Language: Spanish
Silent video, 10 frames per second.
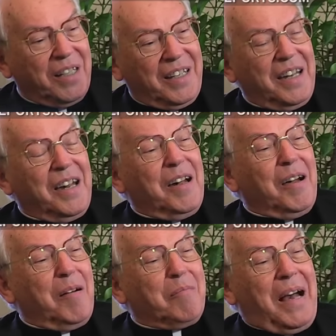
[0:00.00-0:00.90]
periodistas
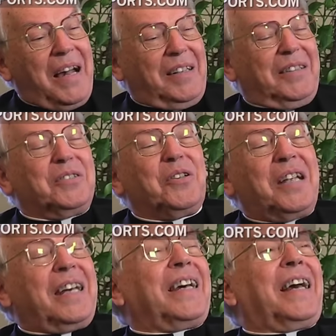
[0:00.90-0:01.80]
que se le preguntó,
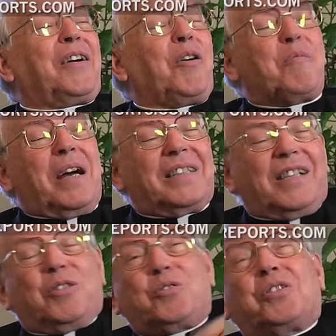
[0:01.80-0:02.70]
que Francisco.